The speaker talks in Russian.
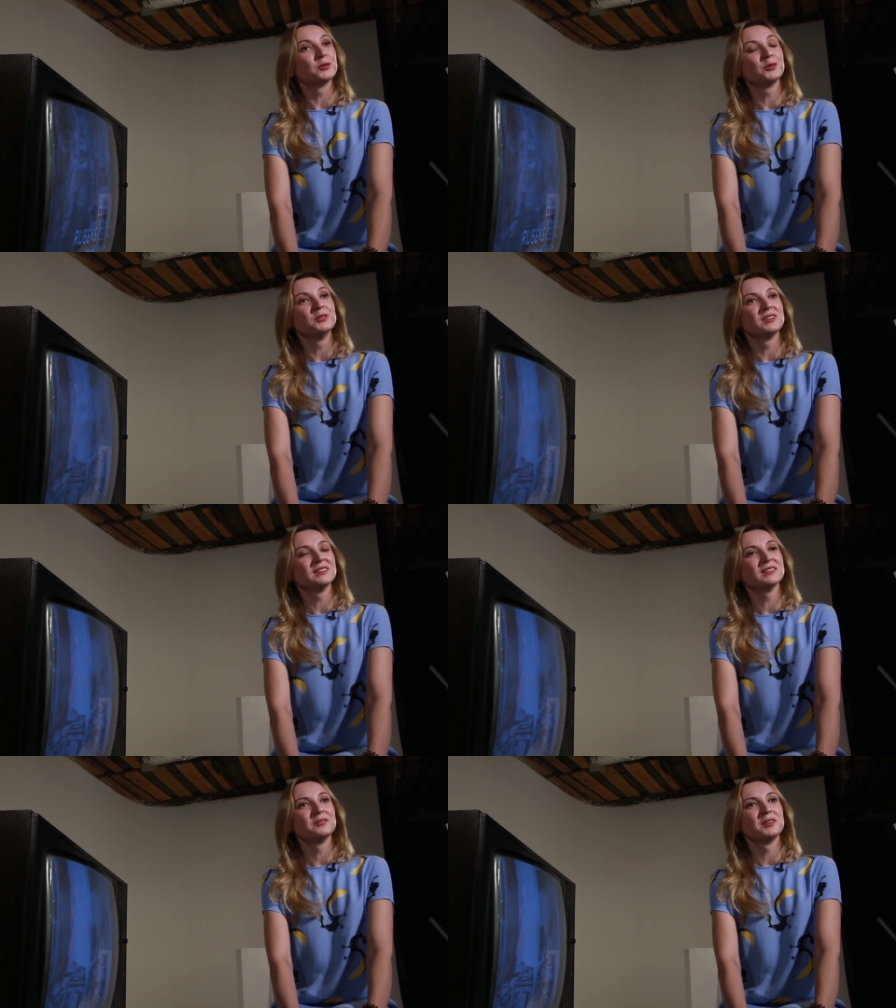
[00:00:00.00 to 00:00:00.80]
в какое
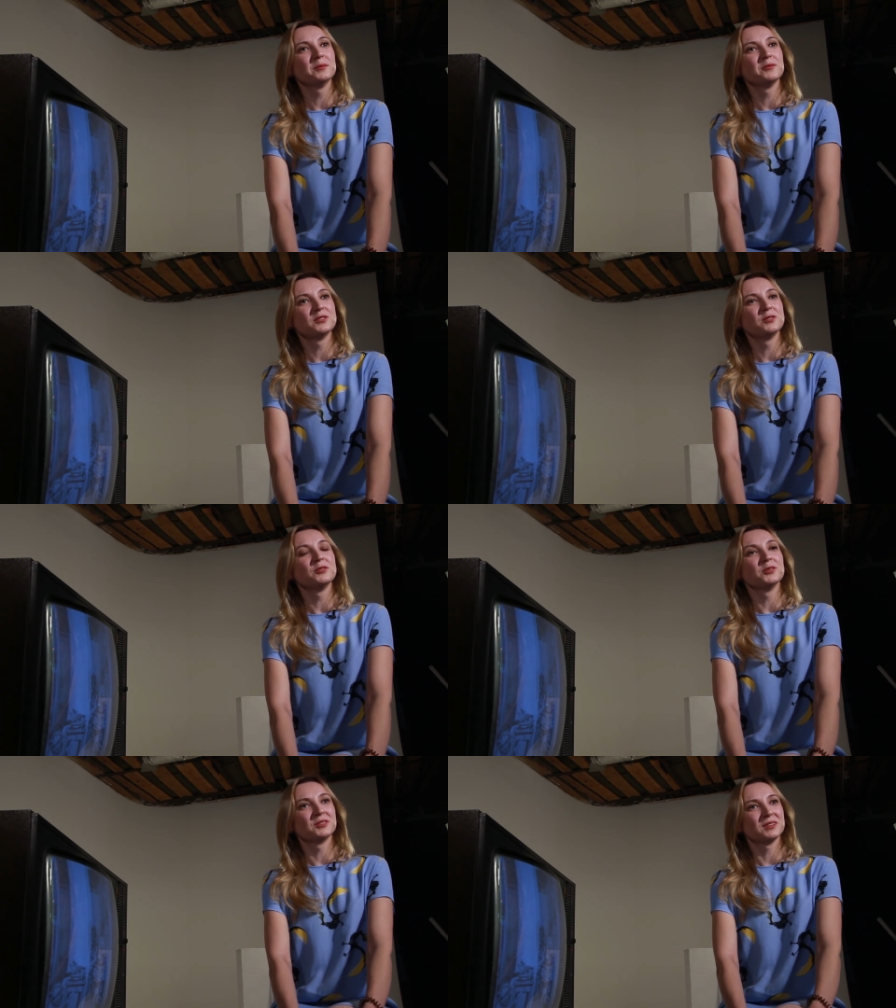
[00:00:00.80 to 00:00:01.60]
интересное время вы
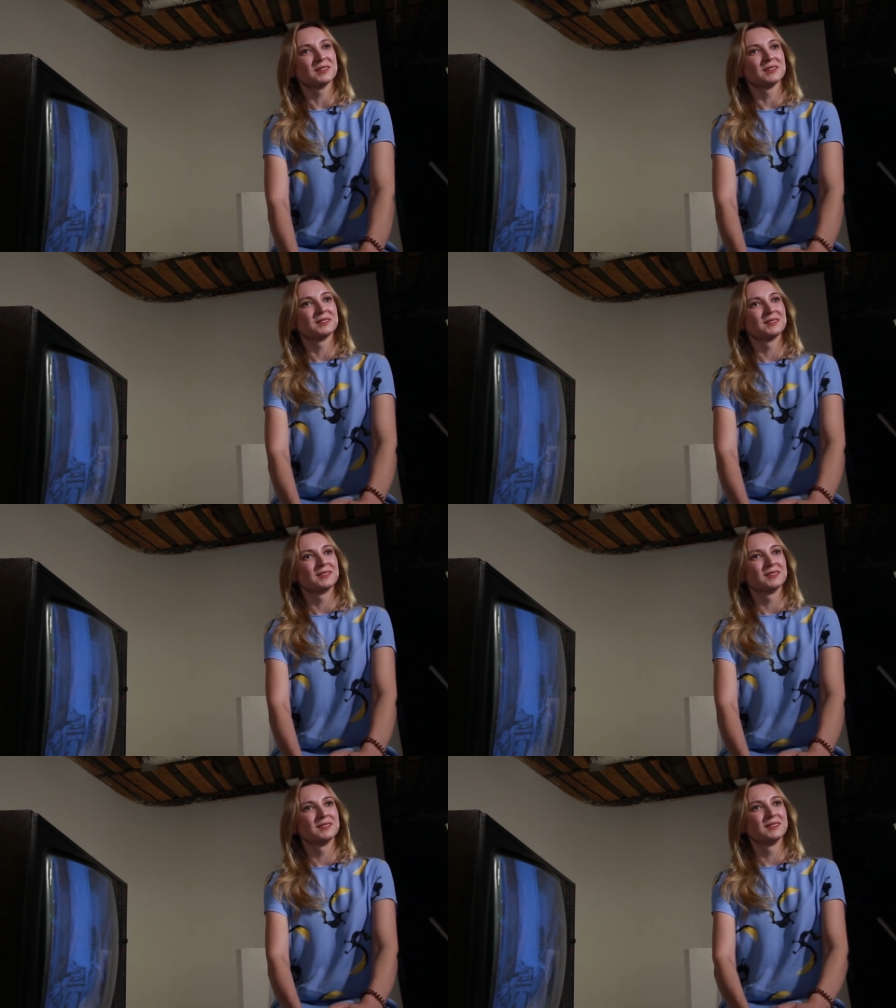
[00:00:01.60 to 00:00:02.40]
живете.
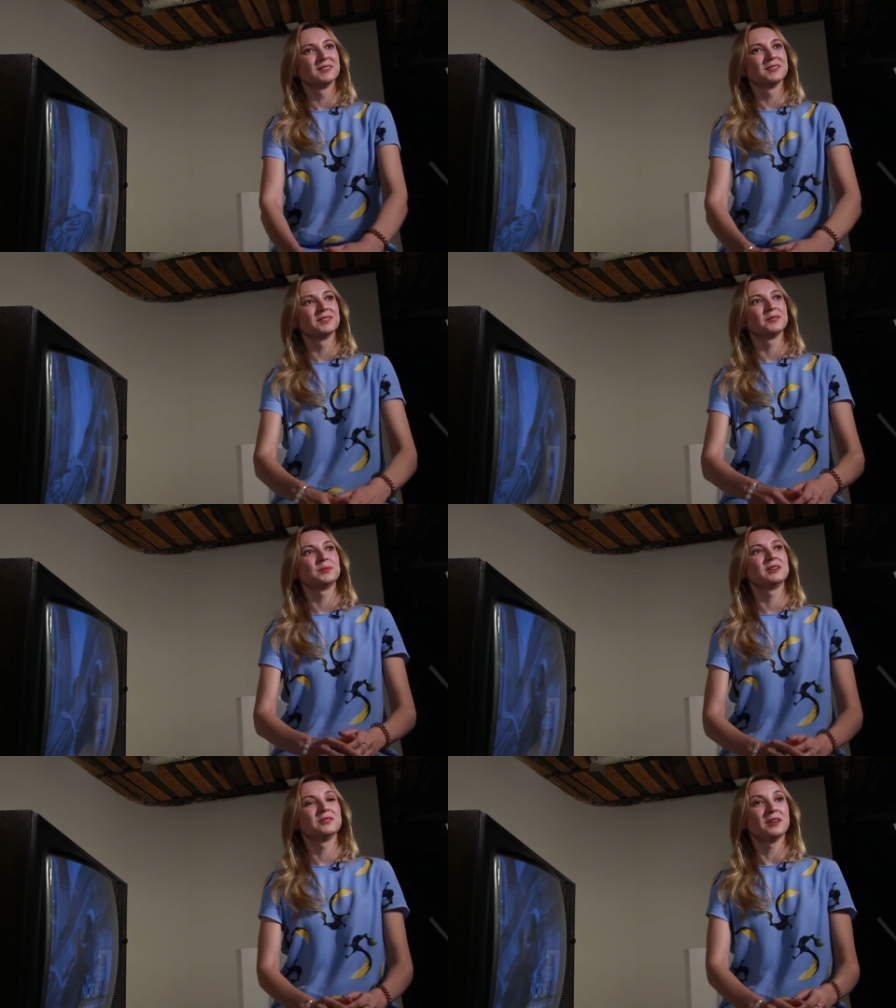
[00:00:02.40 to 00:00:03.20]

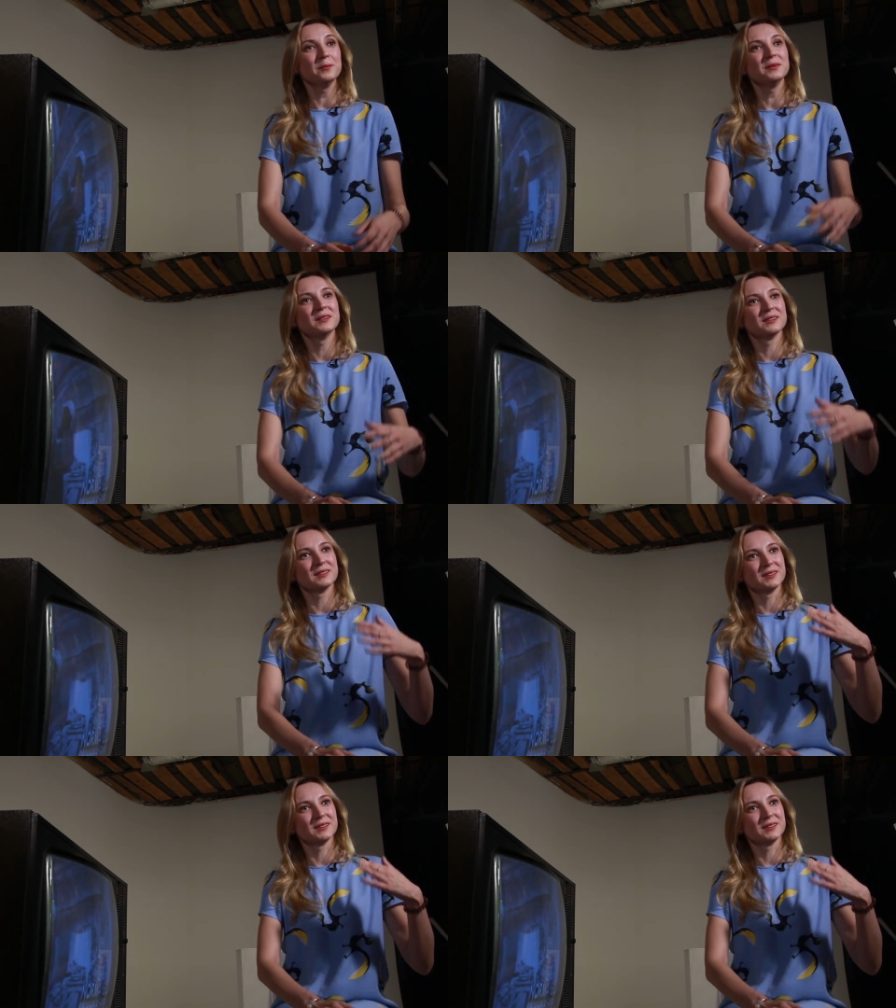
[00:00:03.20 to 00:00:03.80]
Перед вами